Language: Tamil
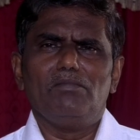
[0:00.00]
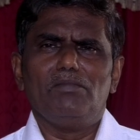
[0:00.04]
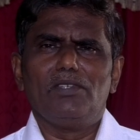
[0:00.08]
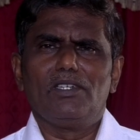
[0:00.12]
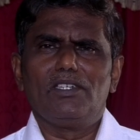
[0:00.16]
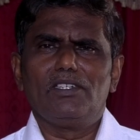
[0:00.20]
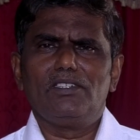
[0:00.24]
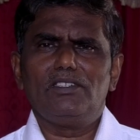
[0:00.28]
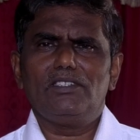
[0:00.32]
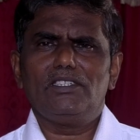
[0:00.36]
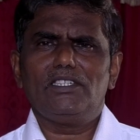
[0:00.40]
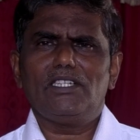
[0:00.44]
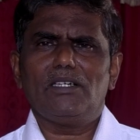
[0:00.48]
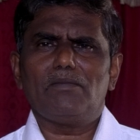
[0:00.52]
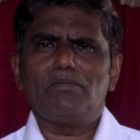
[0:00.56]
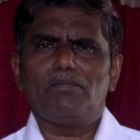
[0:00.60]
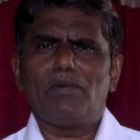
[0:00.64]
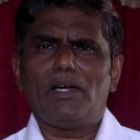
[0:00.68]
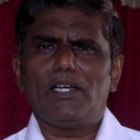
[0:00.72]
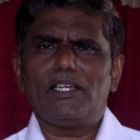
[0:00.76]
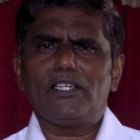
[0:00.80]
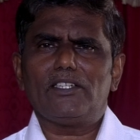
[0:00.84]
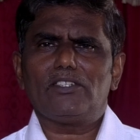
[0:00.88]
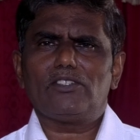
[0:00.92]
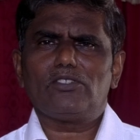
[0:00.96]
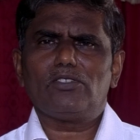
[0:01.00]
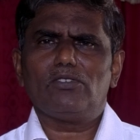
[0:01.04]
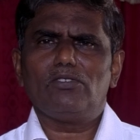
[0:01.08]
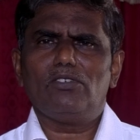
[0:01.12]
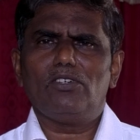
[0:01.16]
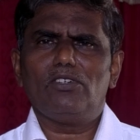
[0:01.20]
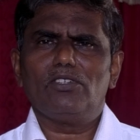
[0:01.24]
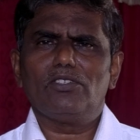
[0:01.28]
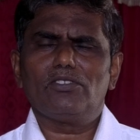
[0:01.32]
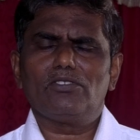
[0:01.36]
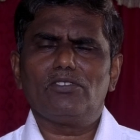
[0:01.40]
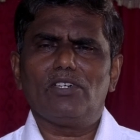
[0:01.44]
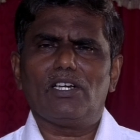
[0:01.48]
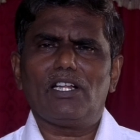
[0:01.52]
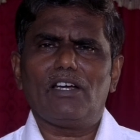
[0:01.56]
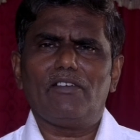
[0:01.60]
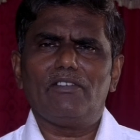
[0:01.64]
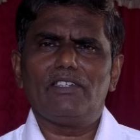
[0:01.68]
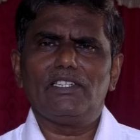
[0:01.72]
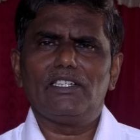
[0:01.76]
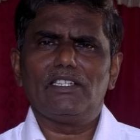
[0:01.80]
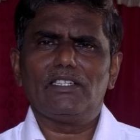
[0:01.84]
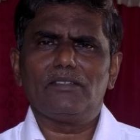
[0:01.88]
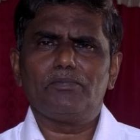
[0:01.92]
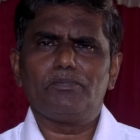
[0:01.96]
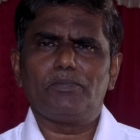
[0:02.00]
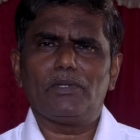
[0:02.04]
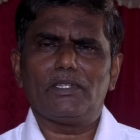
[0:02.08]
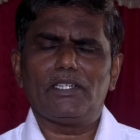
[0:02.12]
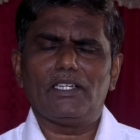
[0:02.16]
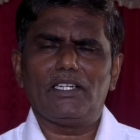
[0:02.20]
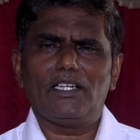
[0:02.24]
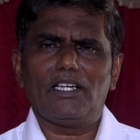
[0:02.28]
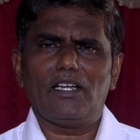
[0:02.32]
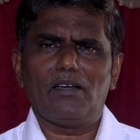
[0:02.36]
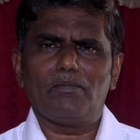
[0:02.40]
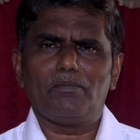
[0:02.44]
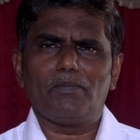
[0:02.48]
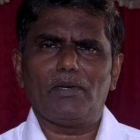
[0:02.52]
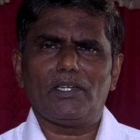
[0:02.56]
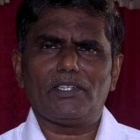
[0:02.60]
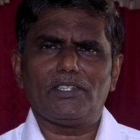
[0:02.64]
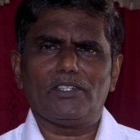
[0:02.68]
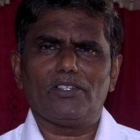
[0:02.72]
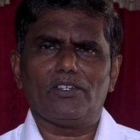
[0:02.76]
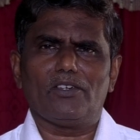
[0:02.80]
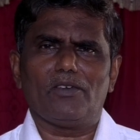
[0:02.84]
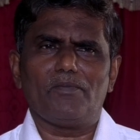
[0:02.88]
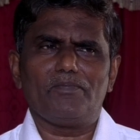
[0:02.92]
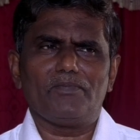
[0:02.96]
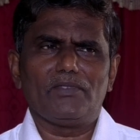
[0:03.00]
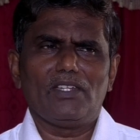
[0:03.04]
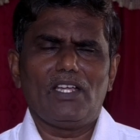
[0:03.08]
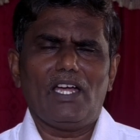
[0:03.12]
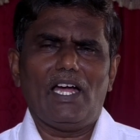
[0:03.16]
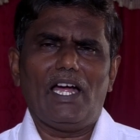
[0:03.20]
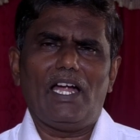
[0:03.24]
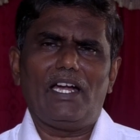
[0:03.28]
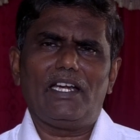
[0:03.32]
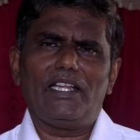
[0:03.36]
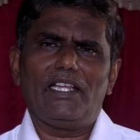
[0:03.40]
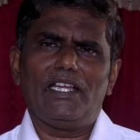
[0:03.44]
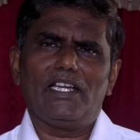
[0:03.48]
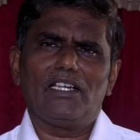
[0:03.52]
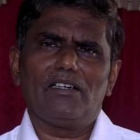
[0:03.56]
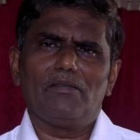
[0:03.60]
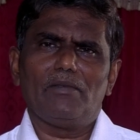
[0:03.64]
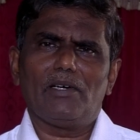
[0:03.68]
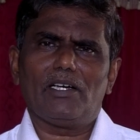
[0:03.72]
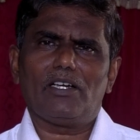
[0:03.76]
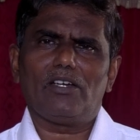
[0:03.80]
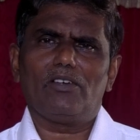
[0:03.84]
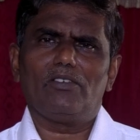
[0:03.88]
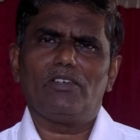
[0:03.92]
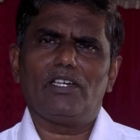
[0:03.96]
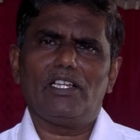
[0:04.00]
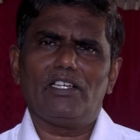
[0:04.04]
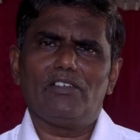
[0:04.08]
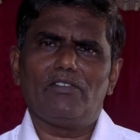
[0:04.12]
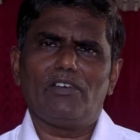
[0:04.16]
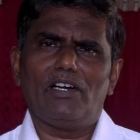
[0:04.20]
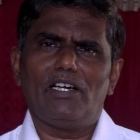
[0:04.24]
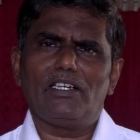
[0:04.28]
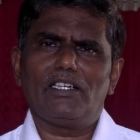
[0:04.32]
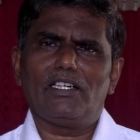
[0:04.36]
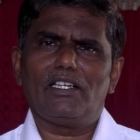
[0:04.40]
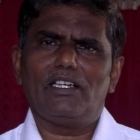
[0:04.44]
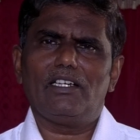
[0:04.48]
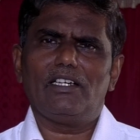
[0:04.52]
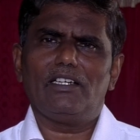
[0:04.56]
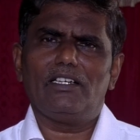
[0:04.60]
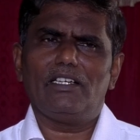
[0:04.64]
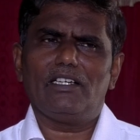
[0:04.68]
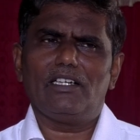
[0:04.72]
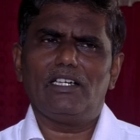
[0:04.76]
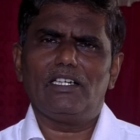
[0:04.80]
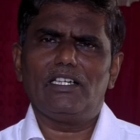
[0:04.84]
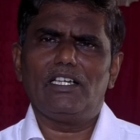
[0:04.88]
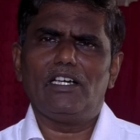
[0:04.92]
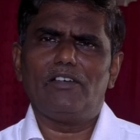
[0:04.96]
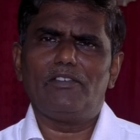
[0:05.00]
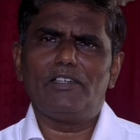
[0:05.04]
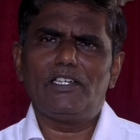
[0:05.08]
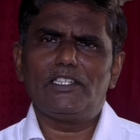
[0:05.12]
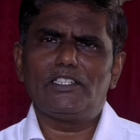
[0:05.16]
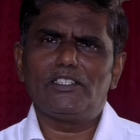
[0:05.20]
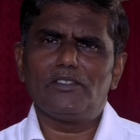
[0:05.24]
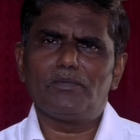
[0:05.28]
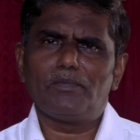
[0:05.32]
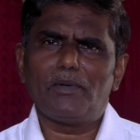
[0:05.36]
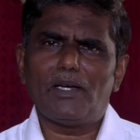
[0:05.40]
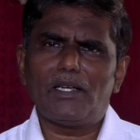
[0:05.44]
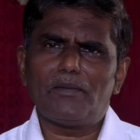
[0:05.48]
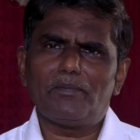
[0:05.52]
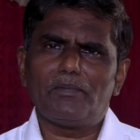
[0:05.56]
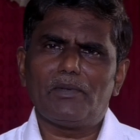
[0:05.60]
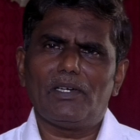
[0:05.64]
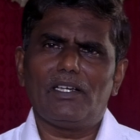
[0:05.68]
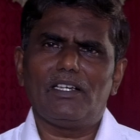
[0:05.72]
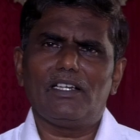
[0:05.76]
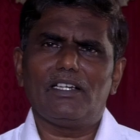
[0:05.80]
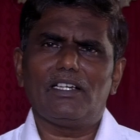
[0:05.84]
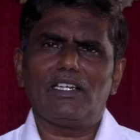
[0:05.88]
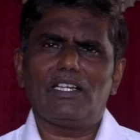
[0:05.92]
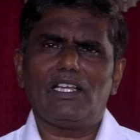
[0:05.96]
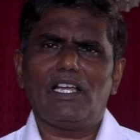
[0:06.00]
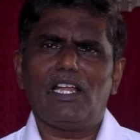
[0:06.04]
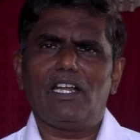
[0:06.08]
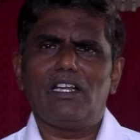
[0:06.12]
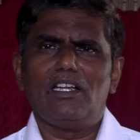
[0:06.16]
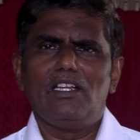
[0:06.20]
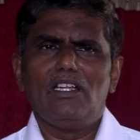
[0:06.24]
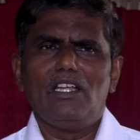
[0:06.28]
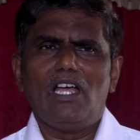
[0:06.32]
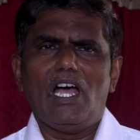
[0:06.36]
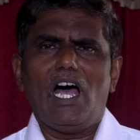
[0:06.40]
மிகுந்த பயத்தோடு கூட அவன் இருப்பதை நாம் பார்க்கிறோம் அநேக மக்களுடைய வாழ்க்கையை நீங்கள் கவனித்து பார்ப்பீர்கள் என்றால்